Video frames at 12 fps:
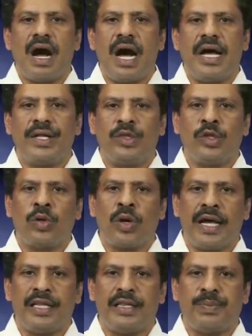ஆயிரத்தி
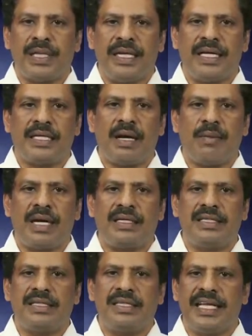தொள்ளாயிரத்தி பதினெட்டாம்
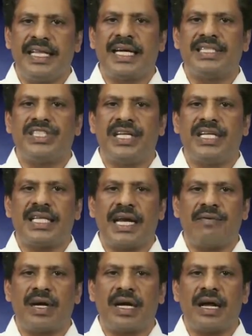ஆண்டு நீதி கட்சியின்
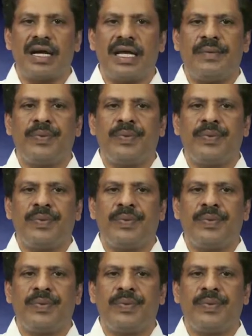தலைவர்களான